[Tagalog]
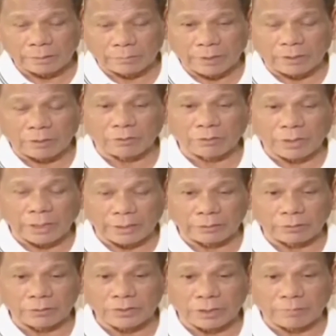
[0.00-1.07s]
At mayroon
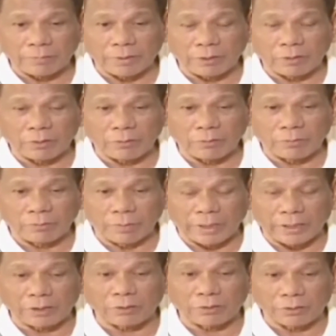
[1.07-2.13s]
tayo, sabi ko,
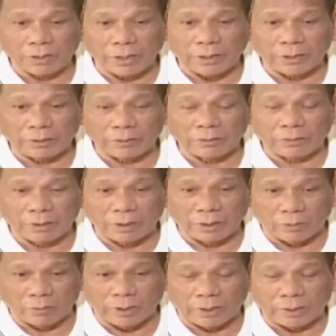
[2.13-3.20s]
mayroon tayong
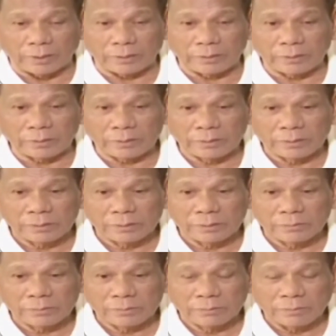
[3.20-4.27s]
ginawang
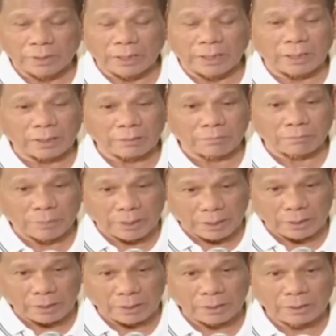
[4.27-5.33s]
mga
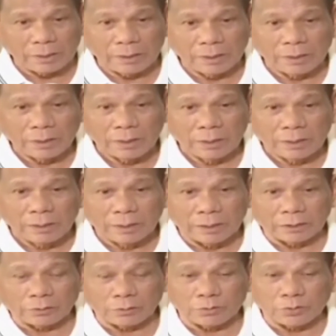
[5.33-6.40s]
hakbang
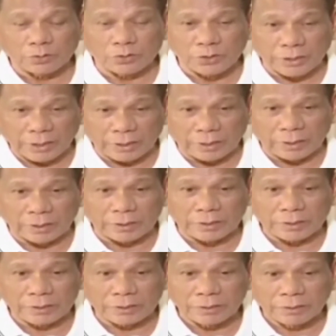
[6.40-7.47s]
na to sustain
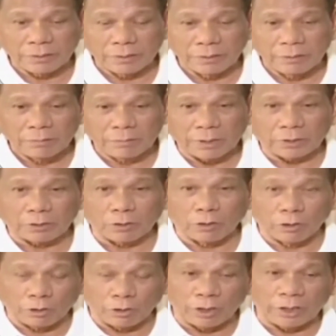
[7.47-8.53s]
us but
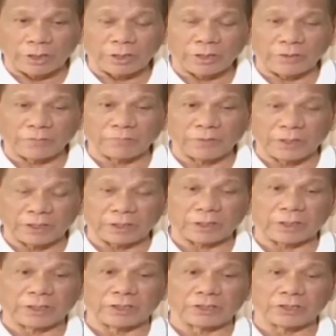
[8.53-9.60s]
only if
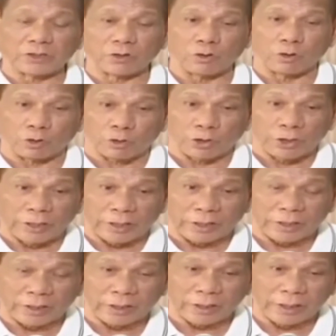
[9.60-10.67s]
there is
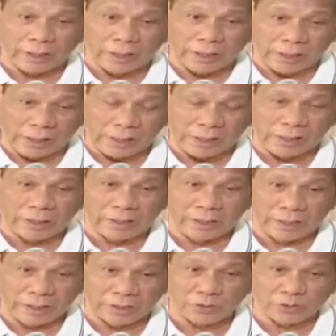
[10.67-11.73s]
order
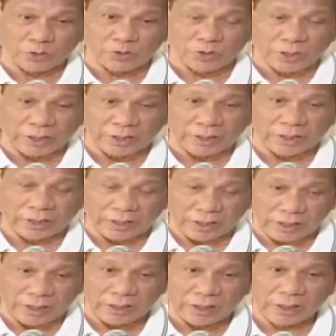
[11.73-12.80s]
in the
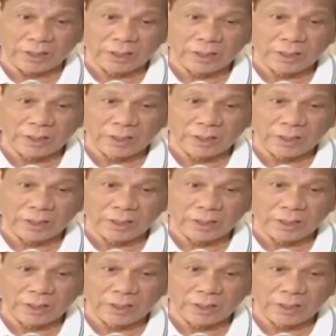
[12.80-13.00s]
society.